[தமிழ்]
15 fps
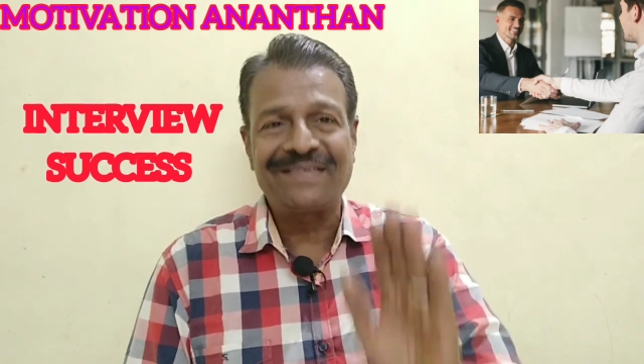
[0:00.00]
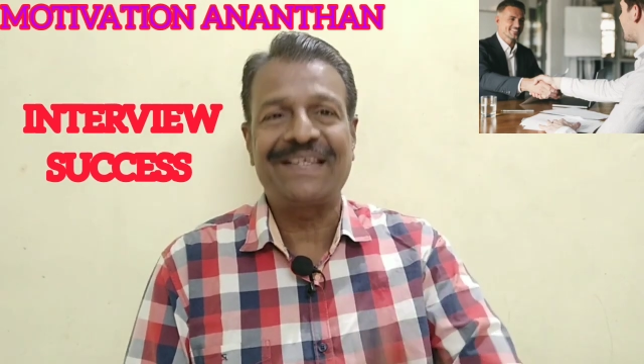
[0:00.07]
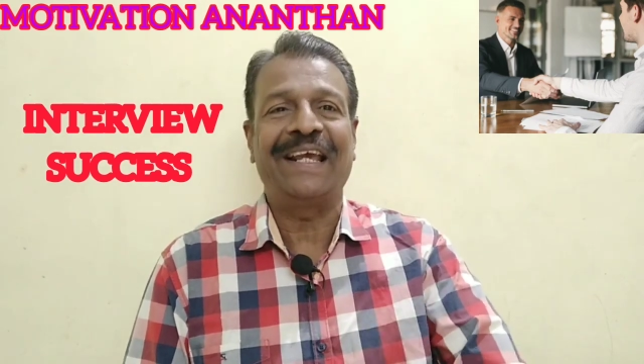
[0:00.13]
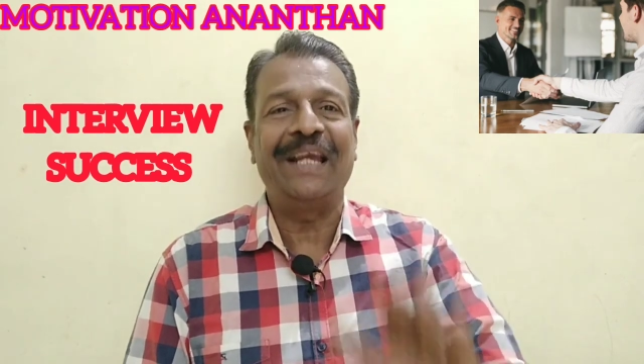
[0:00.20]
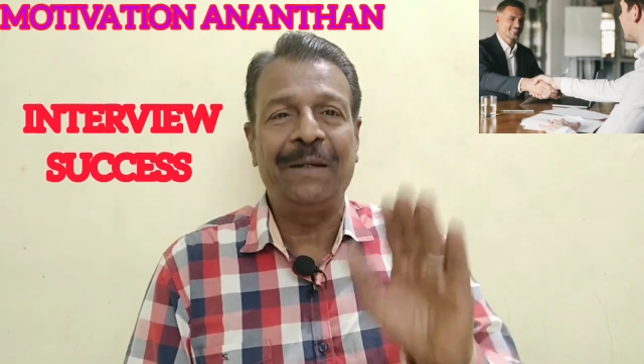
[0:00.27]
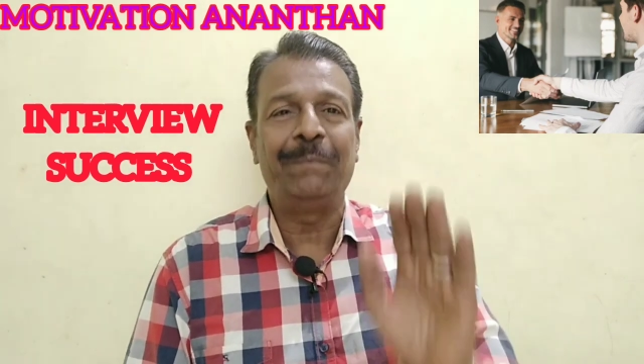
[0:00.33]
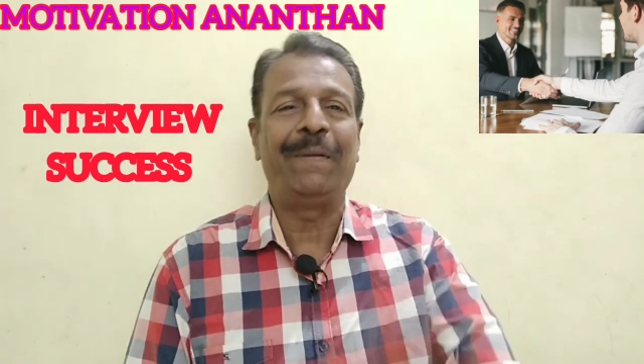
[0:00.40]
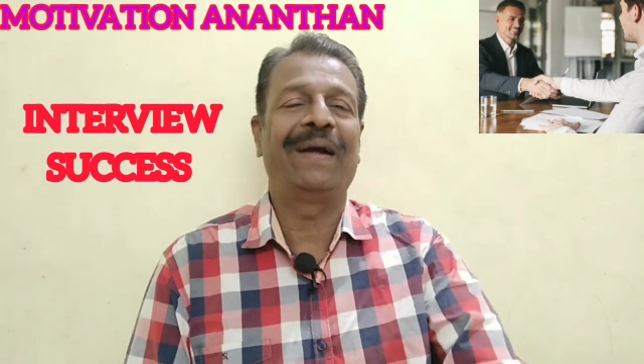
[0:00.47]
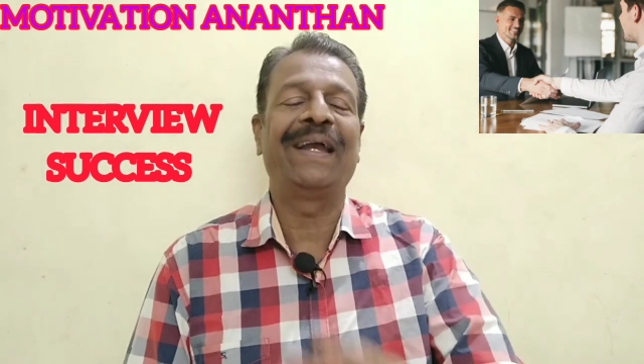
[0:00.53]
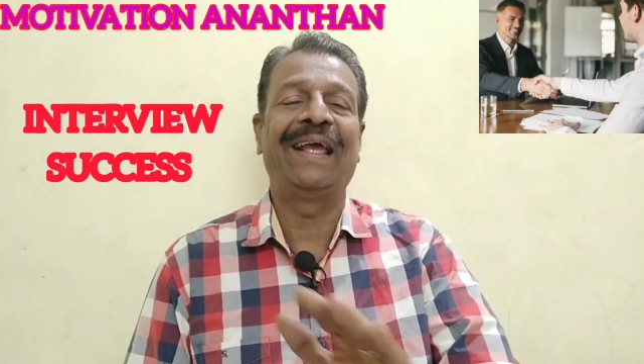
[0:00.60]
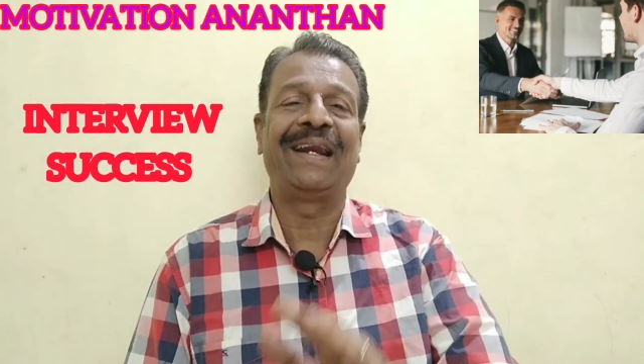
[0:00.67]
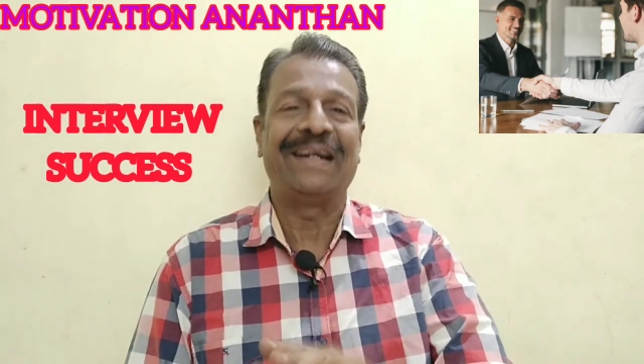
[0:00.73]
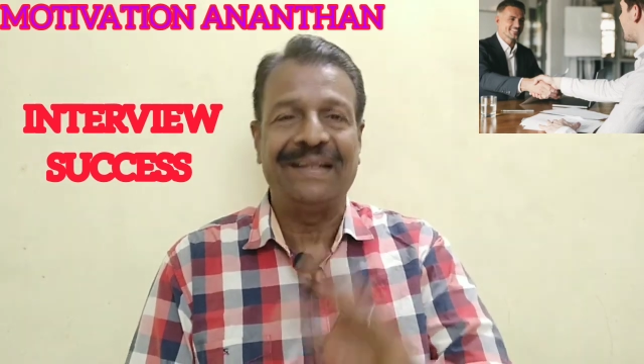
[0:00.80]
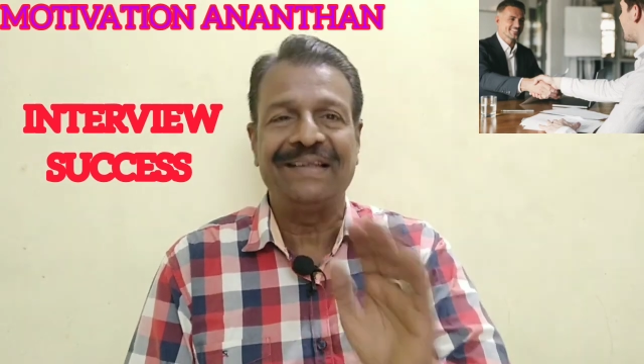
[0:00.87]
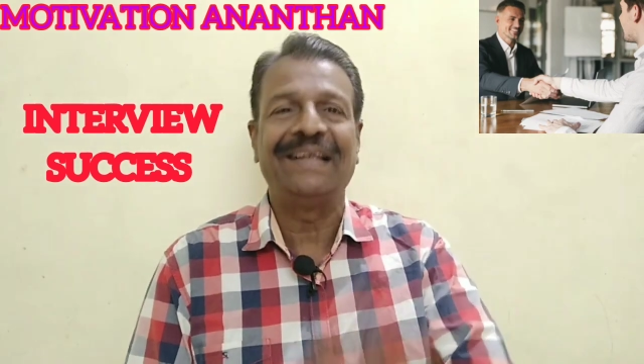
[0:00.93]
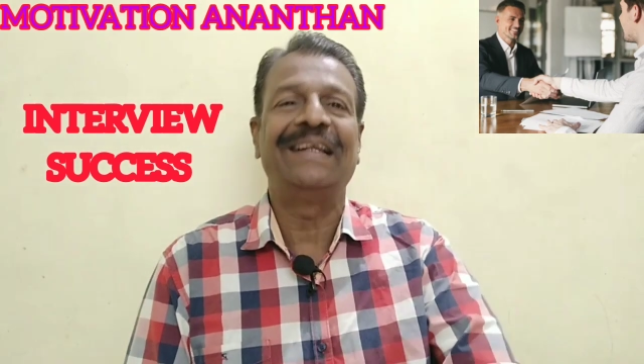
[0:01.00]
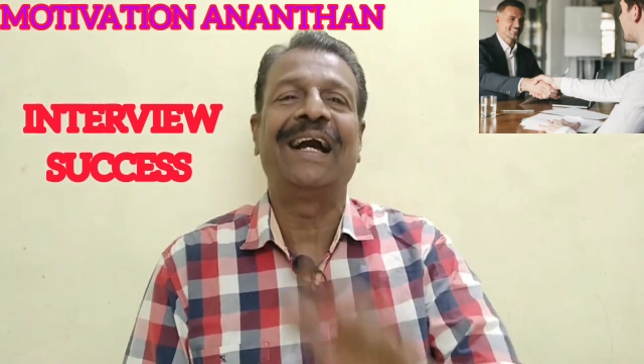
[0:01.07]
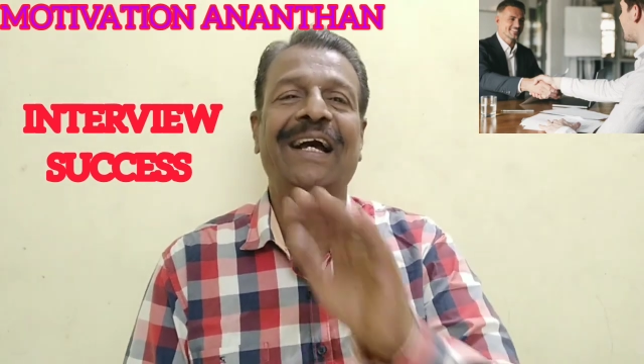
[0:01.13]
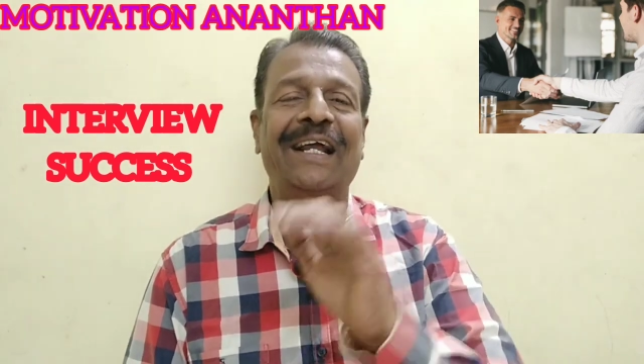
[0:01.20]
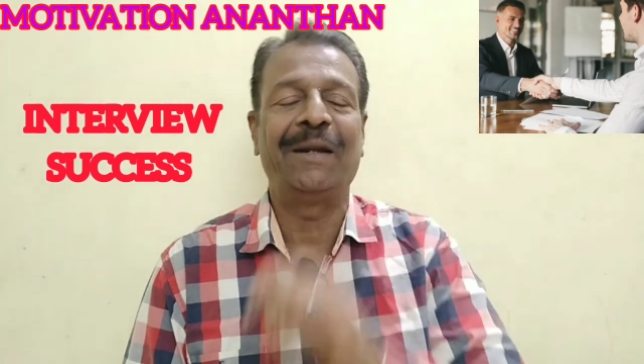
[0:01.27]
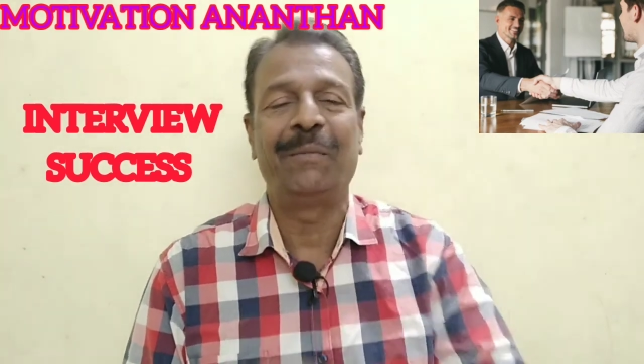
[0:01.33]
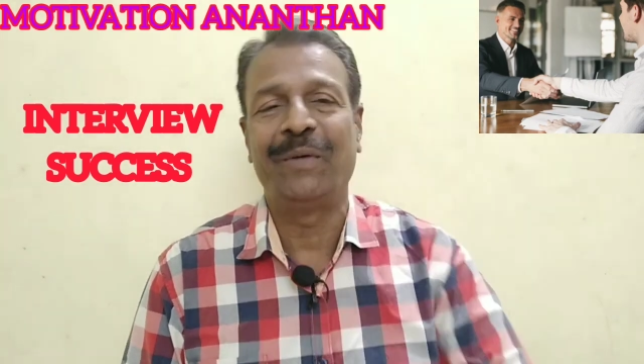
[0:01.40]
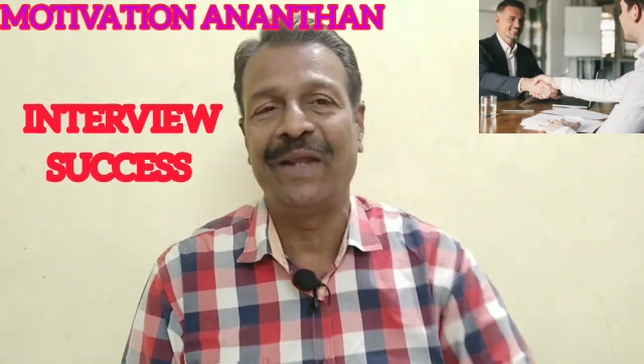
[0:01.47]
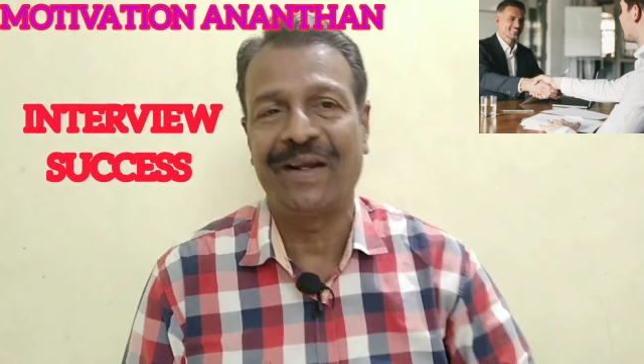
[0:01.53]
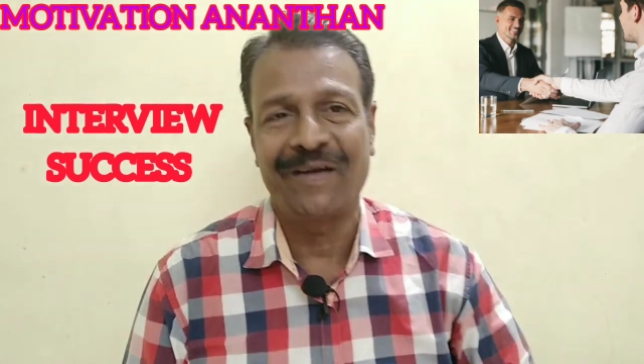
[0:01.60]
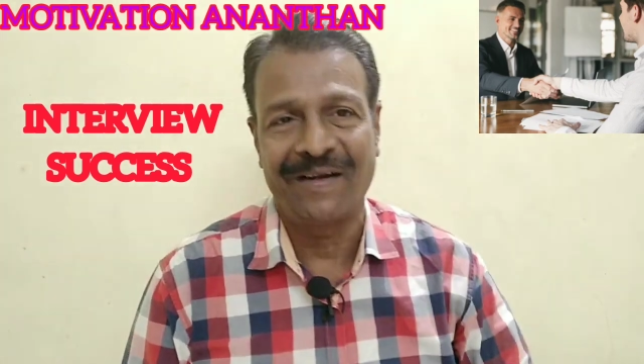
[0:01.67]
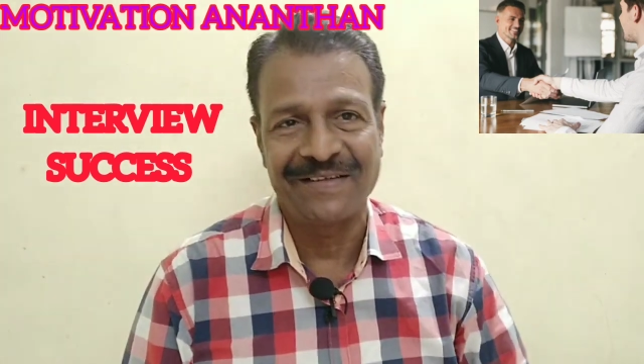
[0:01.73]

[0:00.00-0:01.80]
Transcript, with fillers: செய் பகிர் இதுதாங்க நம்முடைய